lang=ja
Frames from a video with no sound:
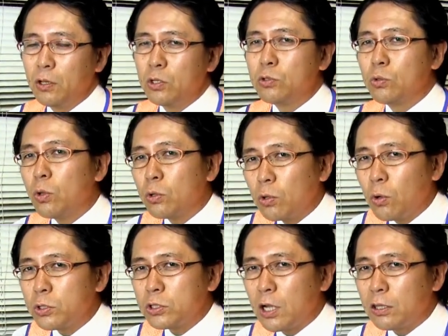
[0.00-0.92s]
でその
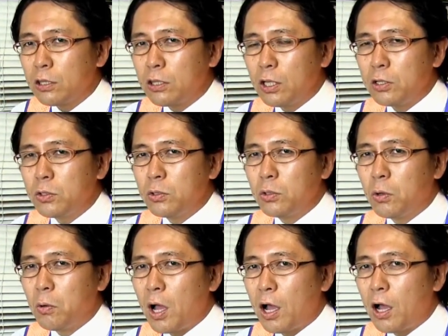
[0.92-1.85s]
業者っていう
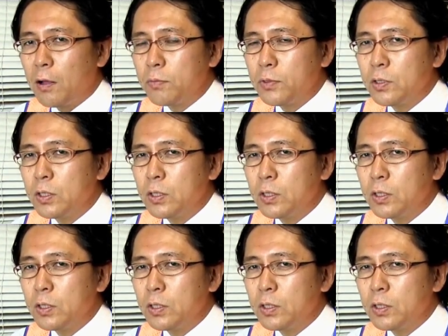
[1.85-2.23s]
のは